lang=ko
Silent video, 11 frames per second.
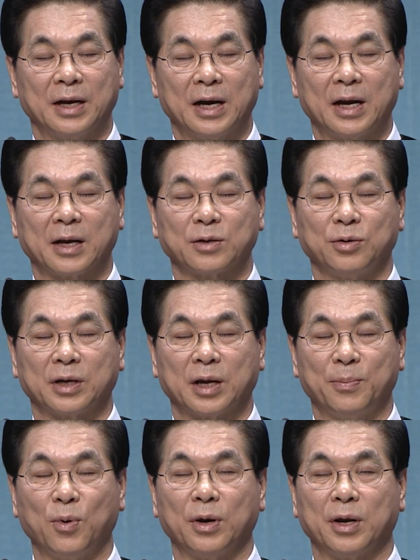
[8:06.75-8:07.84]
하나님께서 우리에게
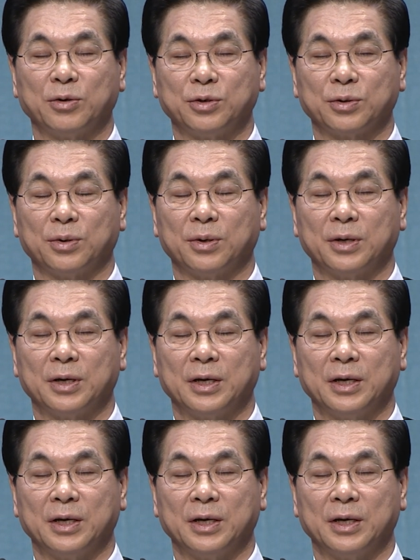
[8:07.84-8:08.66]
복을 내려주시고